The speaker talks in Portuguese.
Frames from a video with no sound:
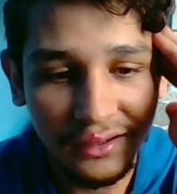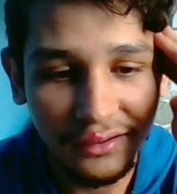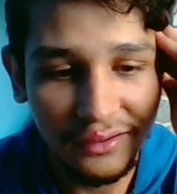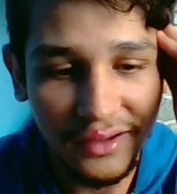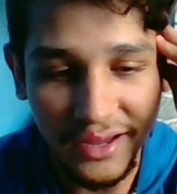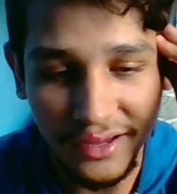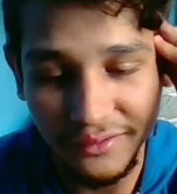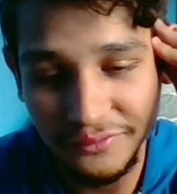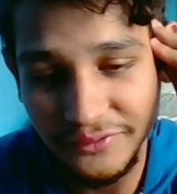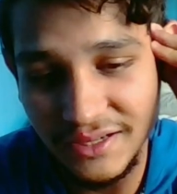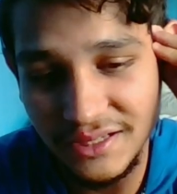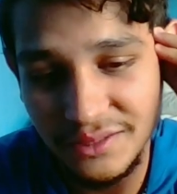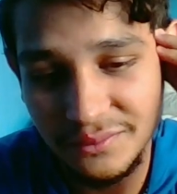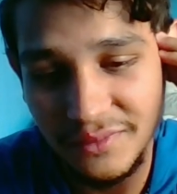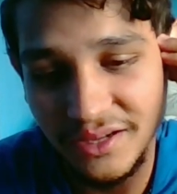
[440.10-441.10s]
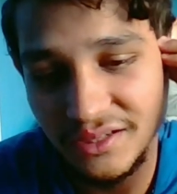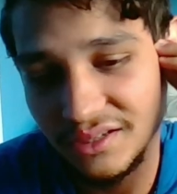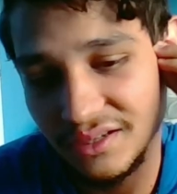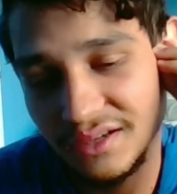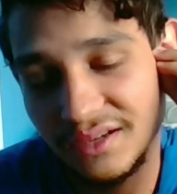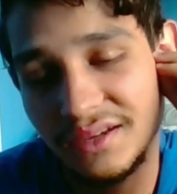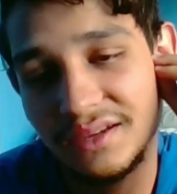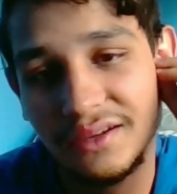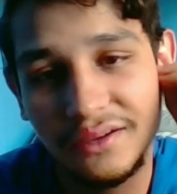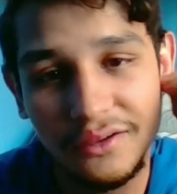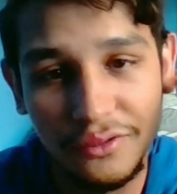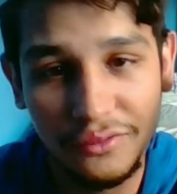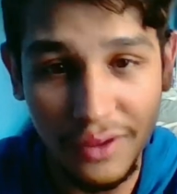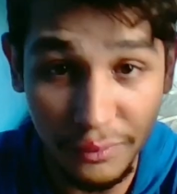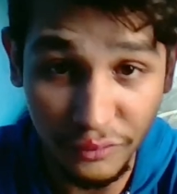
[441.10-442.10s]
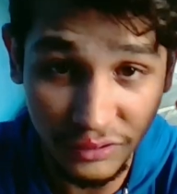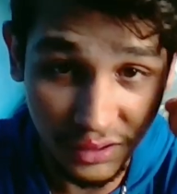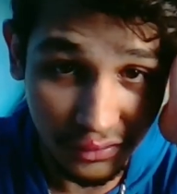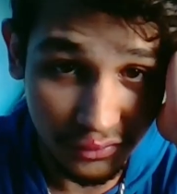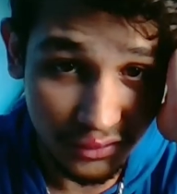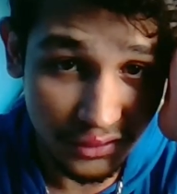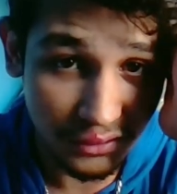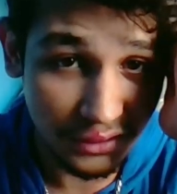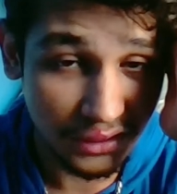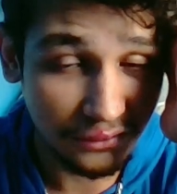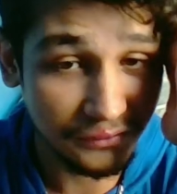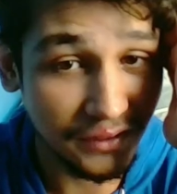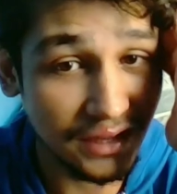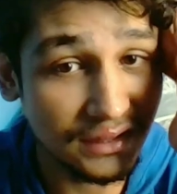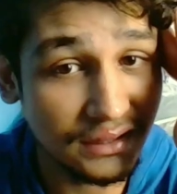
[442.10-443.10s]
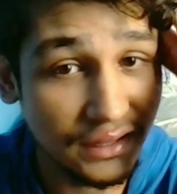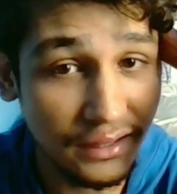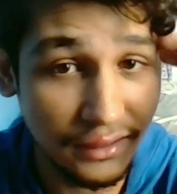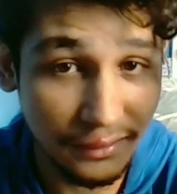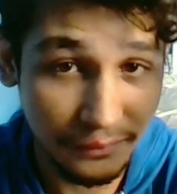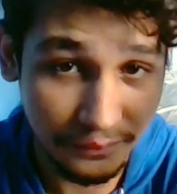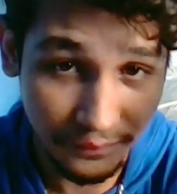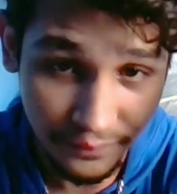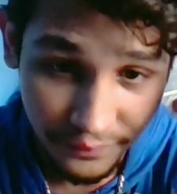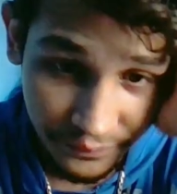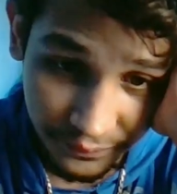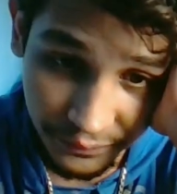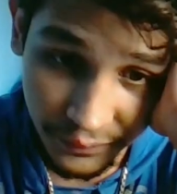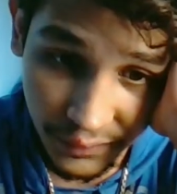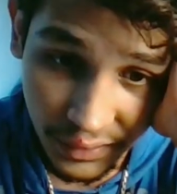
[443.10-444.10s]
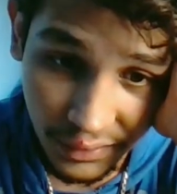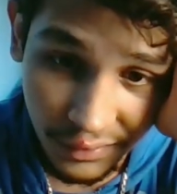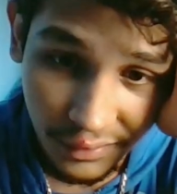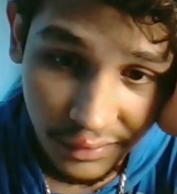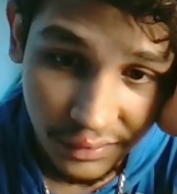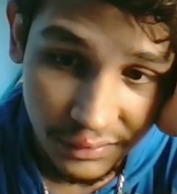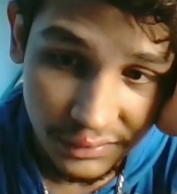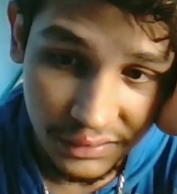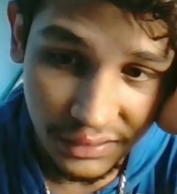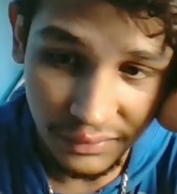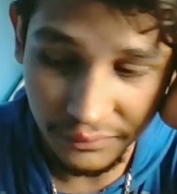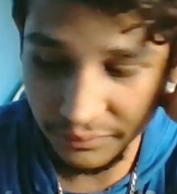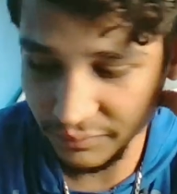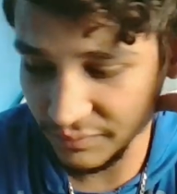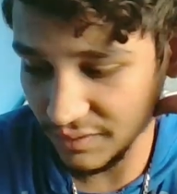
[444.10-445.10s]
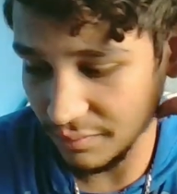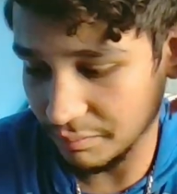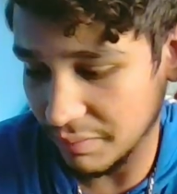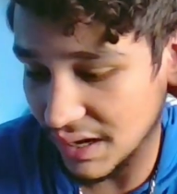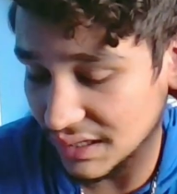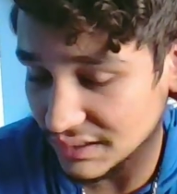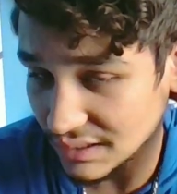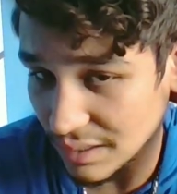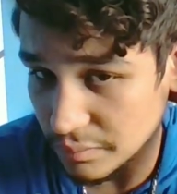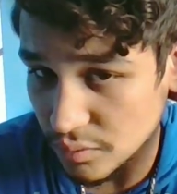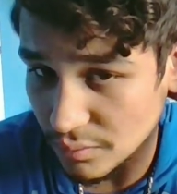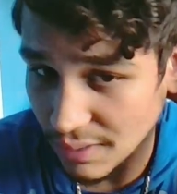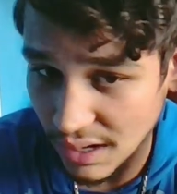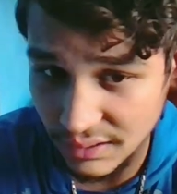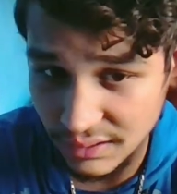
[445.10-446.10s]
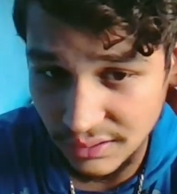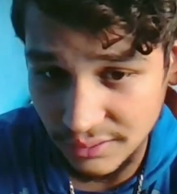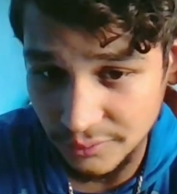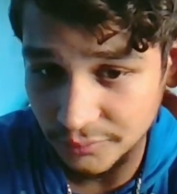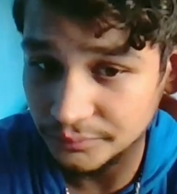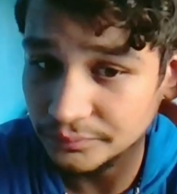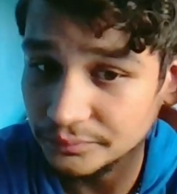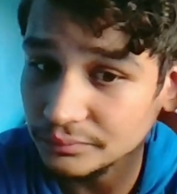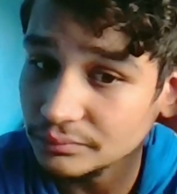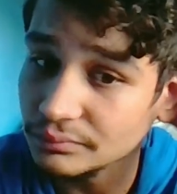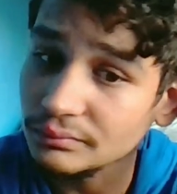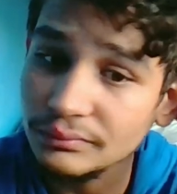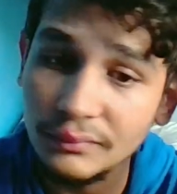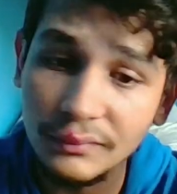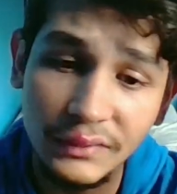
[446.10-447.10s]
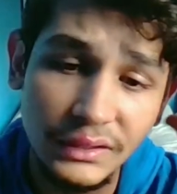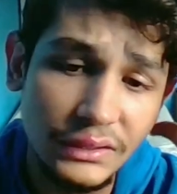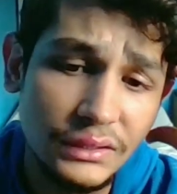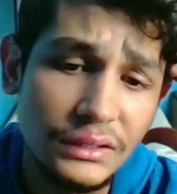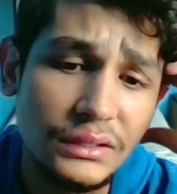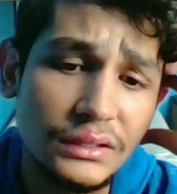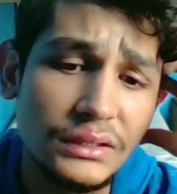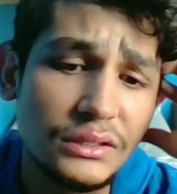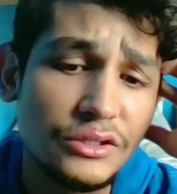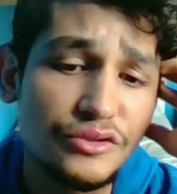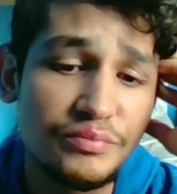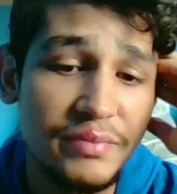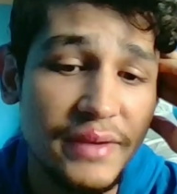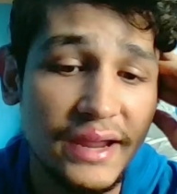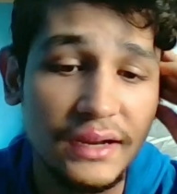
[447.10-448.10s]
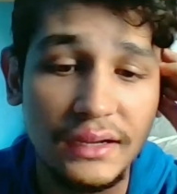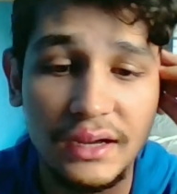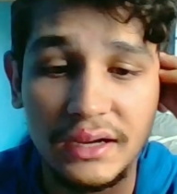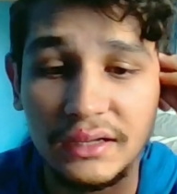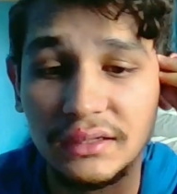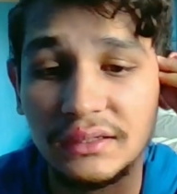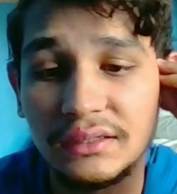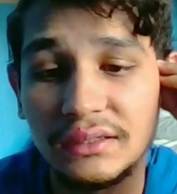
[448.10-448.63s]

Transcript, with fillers: É, infelizmente, não há muita coisa que se fazer. Né? Você passa a pomada e espera, cara.